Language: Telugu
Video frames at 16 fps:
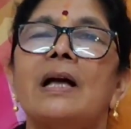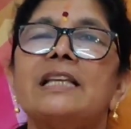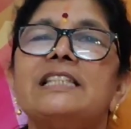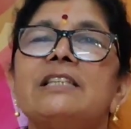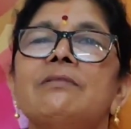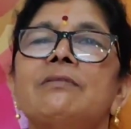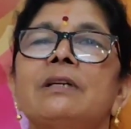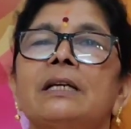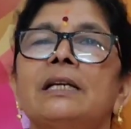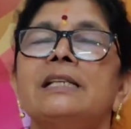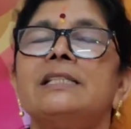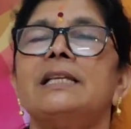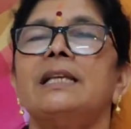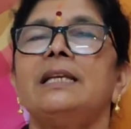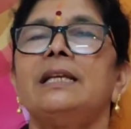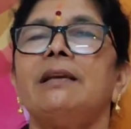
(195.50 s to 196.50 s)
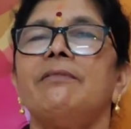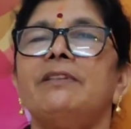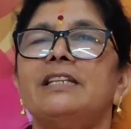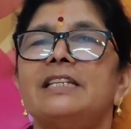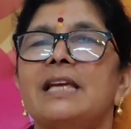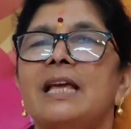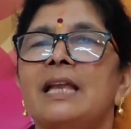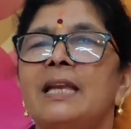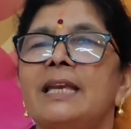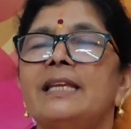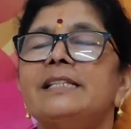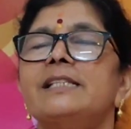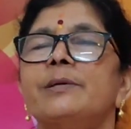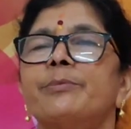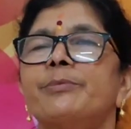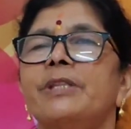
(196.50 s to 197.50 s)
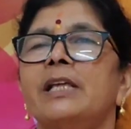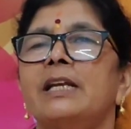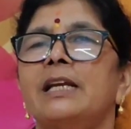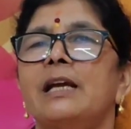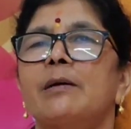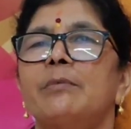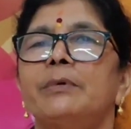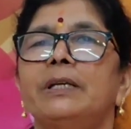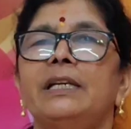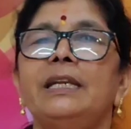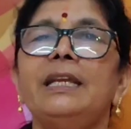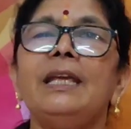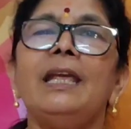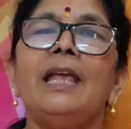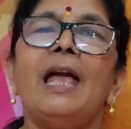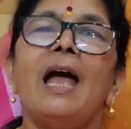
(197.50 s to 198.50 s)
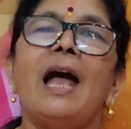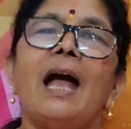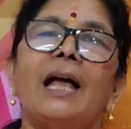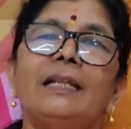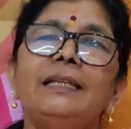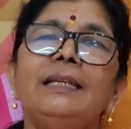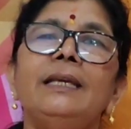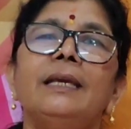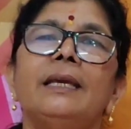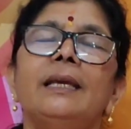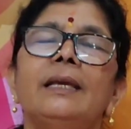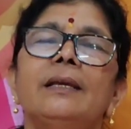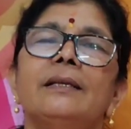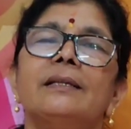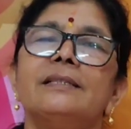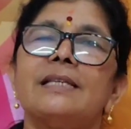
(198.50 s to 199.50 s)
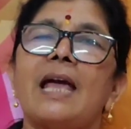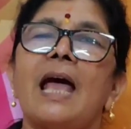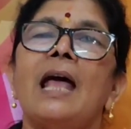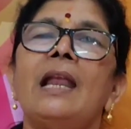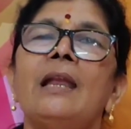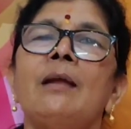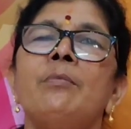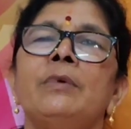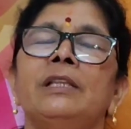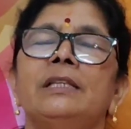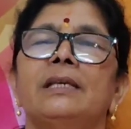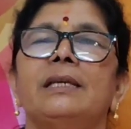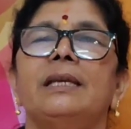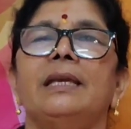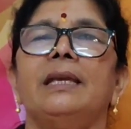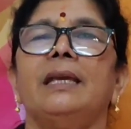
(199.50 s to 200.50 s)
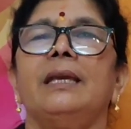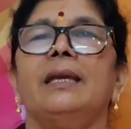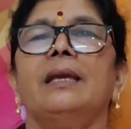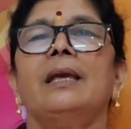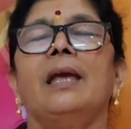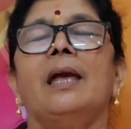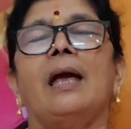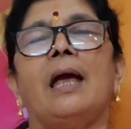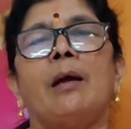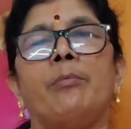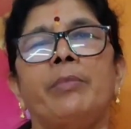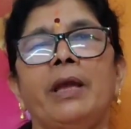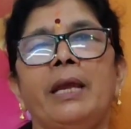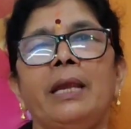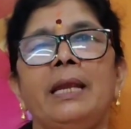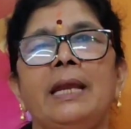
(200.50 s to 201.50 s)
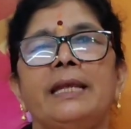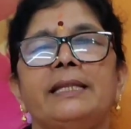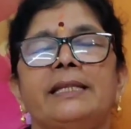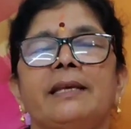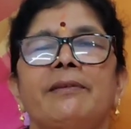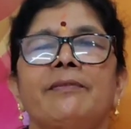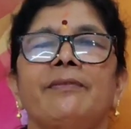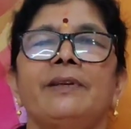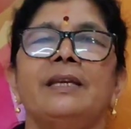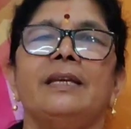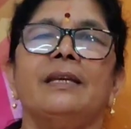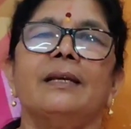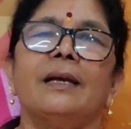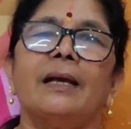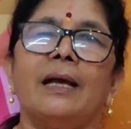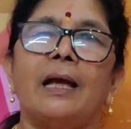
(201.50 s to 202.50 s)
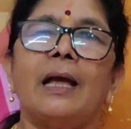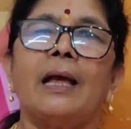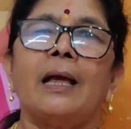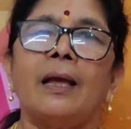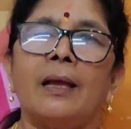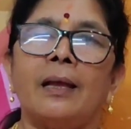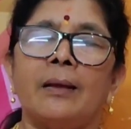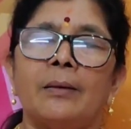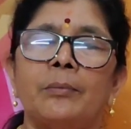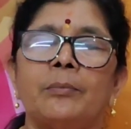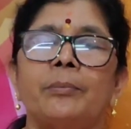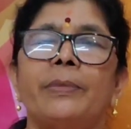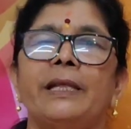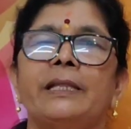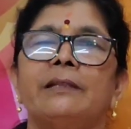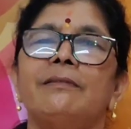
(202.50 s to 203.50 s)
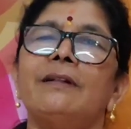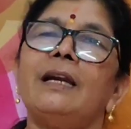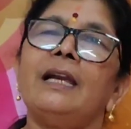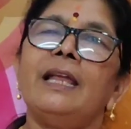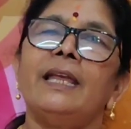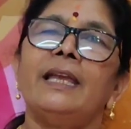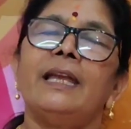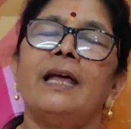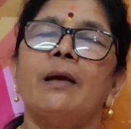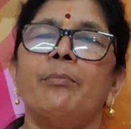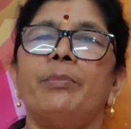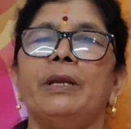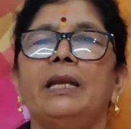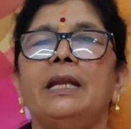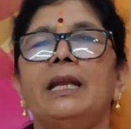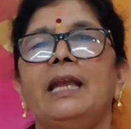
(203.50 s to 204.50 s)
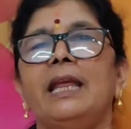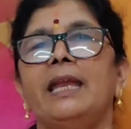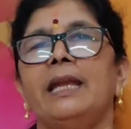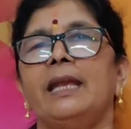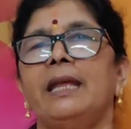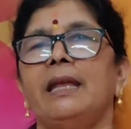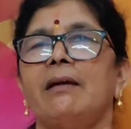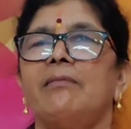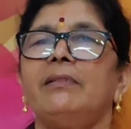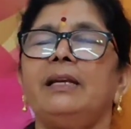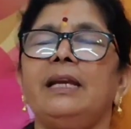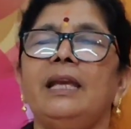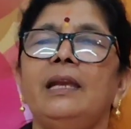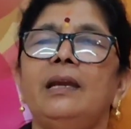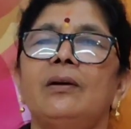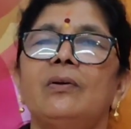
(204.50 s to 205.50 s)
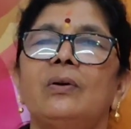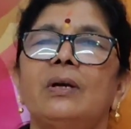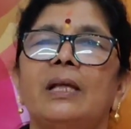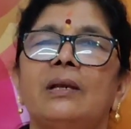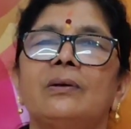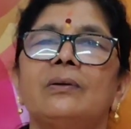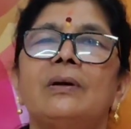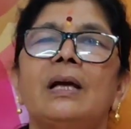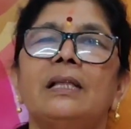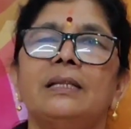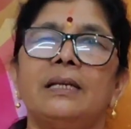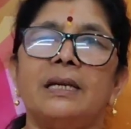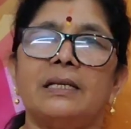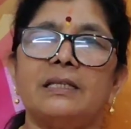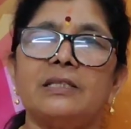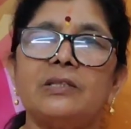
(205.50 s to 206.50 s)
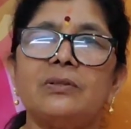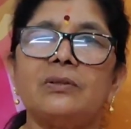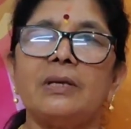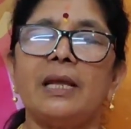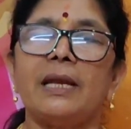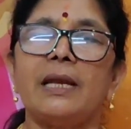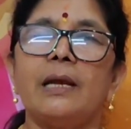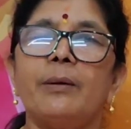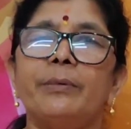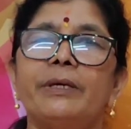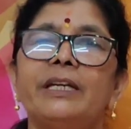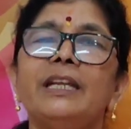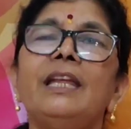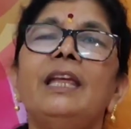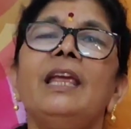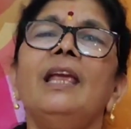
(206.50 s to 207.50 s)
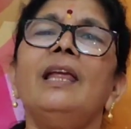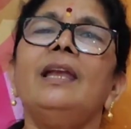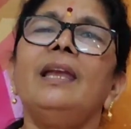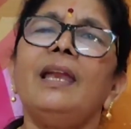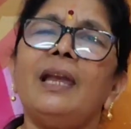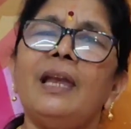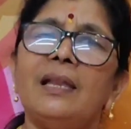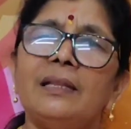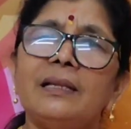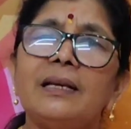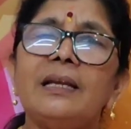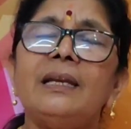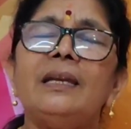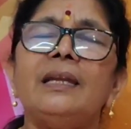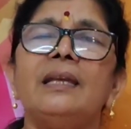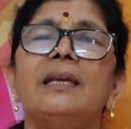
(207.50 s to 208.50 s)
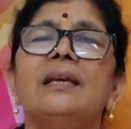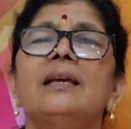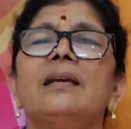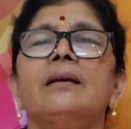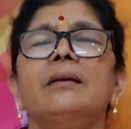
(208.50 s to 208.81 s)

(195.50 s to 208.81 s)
వాస్తవంగా జరిగే విషయాలనే చెప్తాను కాబట్టి అది చాలామందికి అబ్బాయిలైతేమి పెద్దవాళ్ళైనా పిల్లలైనా ఎవరికైనా కూడాను అది నచ్చుతున్నాయి కాబట్టి నేను అందుకని